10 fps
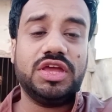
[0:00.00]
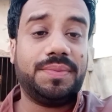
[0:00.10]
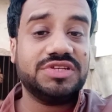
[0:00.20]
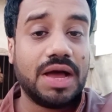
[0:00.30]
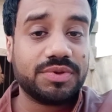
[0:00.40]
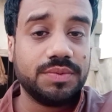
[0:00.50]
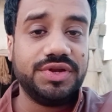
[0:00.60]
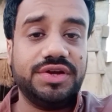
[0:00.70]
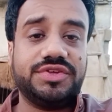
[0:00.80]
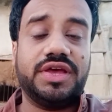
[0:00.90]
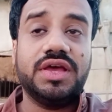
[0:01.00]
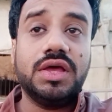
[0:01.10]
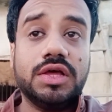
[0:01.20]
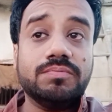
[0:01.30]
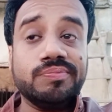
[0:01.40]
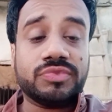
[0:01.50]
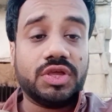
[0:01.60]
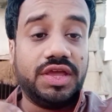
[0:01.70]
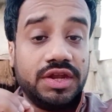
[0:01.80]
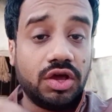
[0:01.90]
ये पंजाब की ब्रीड्स हैं
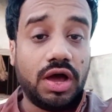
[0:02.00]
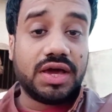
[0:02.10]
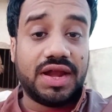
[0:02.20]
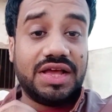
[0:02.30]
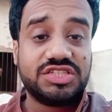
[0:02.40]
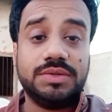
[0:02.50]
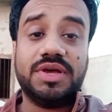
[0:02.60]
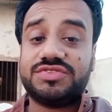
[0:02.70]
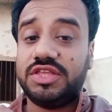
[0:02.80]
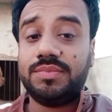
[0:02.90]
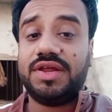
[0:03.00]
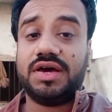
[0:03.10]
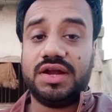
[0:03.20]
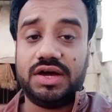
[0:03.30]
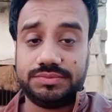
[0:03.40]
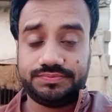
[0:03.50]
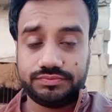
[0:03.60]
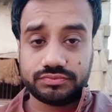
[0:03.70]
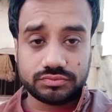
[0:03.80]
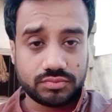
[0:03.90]
इनका कराची में सिंध में रखना
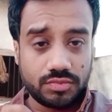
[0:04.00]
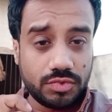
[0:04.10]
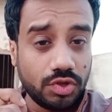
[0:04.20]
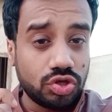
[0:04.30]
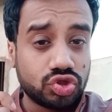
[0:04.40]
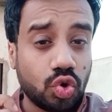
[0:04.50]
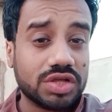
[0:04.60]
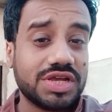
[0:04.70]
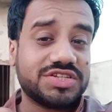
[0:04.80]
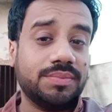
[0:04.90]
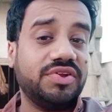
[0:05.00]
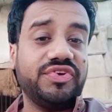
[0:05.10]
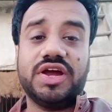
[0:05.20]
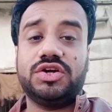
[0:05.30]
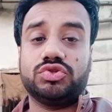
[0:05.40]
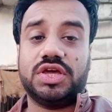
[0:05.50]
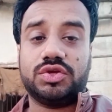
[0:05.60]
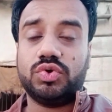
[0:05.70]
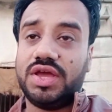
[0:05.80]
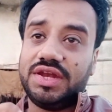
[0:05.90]
थोड़ा सा इस टाइम डिफ़िकल्ट होता है
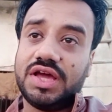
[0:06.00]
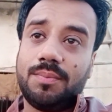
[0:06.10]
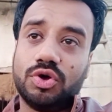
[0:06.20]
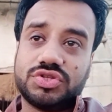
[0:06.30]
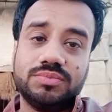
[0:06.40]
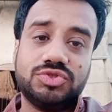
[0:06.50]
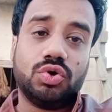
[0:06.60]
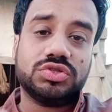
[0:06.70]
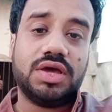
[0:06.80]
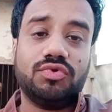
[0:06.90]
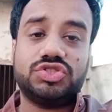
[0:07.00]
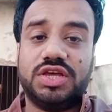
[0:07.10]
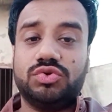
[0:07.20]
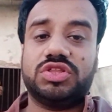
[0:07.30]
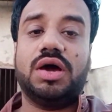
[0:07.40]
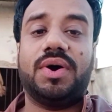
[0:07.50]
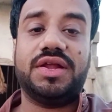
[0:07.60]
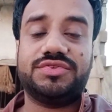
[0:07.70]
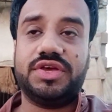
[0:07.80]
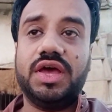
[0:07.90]
क्योंकि इनका मौसम जो होता है वो चेंज होता है
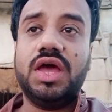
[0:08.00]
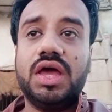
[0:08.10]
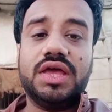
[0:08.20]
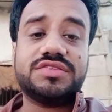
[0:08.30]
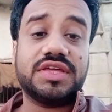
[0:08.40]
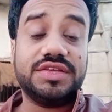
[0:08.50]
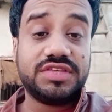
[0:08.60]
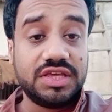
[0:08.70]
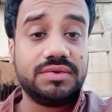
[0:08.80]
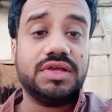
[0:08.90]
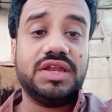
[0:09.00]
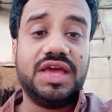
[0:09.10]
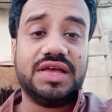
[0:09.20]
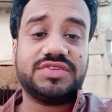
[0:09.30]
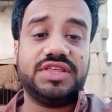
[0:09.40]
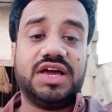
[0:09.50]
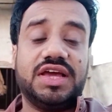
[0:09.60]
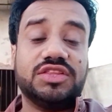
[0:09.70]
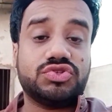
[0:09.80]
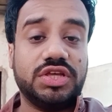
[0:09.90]
हमारे से इस इसी लिहाज से देखा
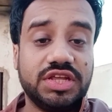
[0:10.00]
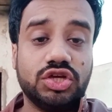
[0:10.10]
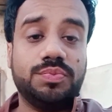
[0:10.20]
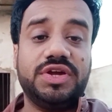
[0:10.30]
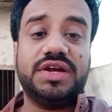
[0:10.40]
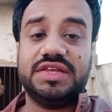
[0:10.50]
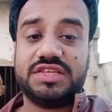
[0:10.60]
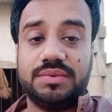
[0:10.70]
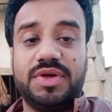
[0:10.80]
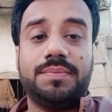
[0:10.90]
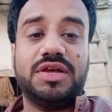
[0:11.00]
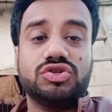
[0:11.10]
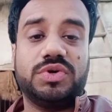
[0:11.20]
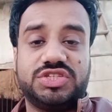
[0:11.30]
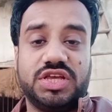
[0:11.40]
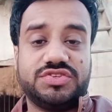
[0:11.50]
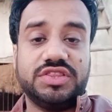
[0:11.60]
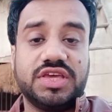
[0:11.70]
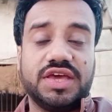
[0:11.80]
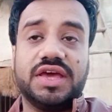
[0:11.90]
जाए तो सिंध की जो ब्रीड है जैसे कि मेरे पास जो बच्चे हैं
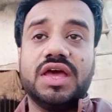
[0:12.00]
सिंध के हैं